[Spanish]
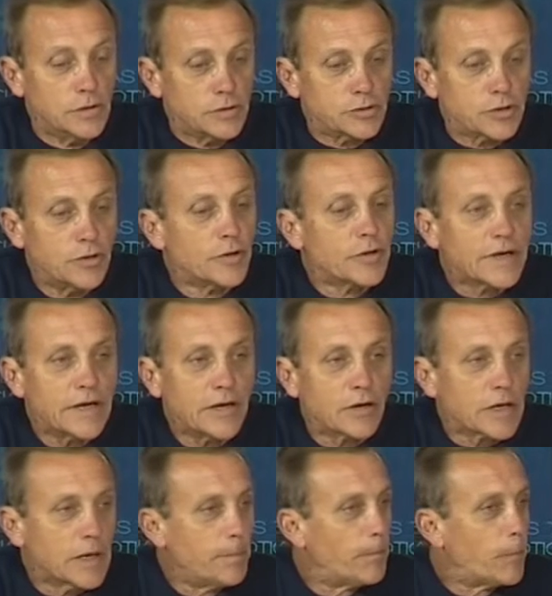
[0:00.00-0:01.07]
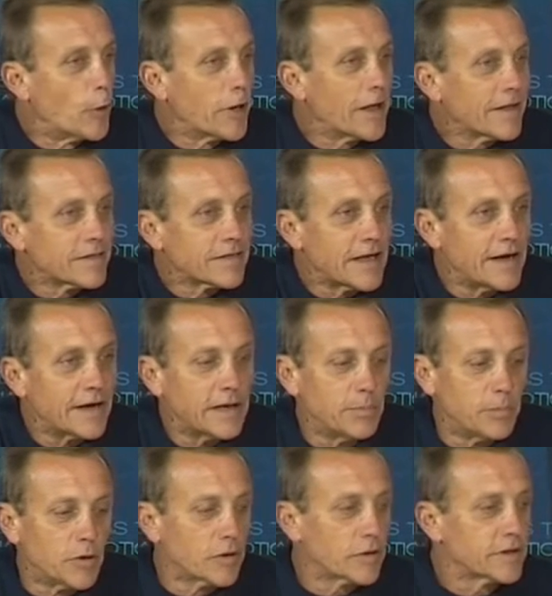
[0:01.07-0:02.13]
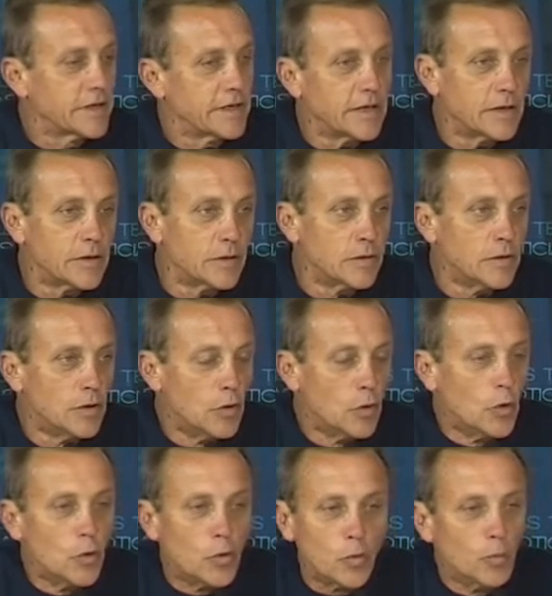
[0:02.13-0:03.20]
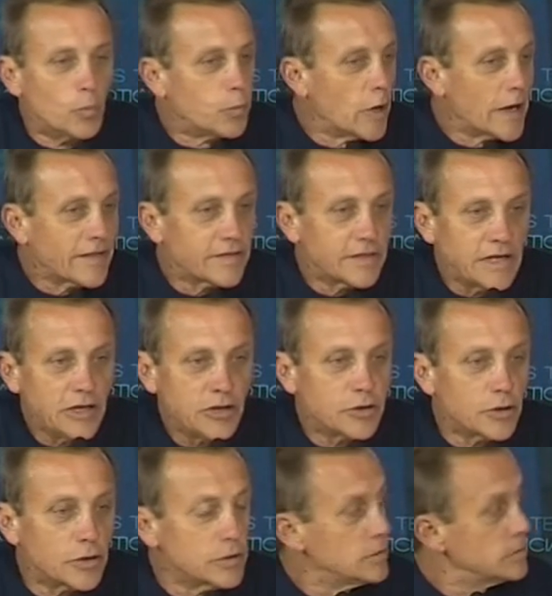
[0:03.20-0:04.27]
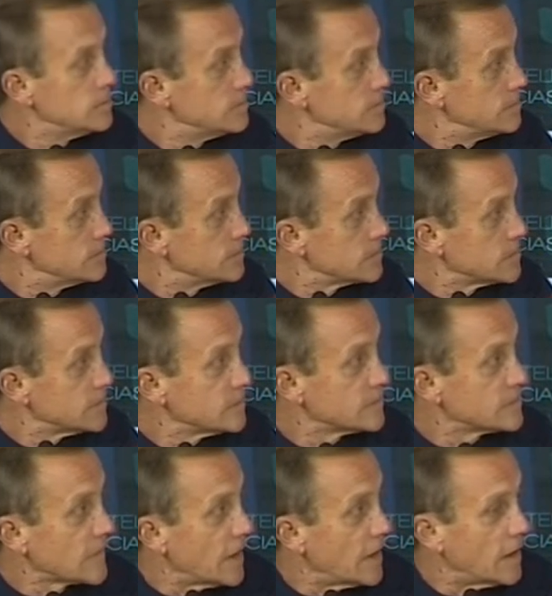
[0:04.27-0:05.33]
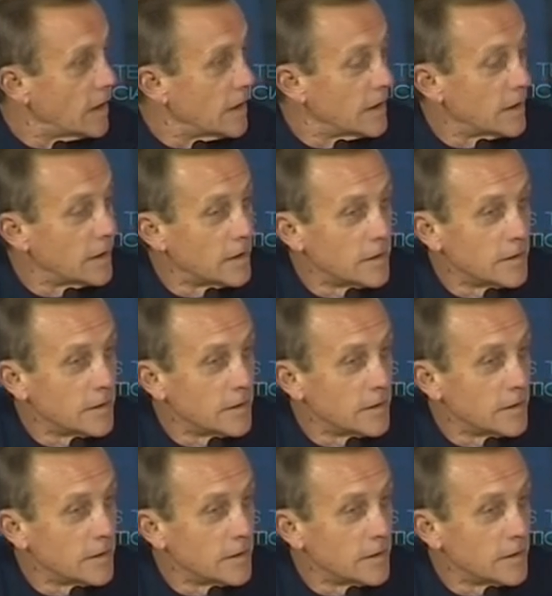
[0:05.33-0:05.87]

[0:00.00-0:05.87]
Yo no creo que por estar y por tener un puestito, eh,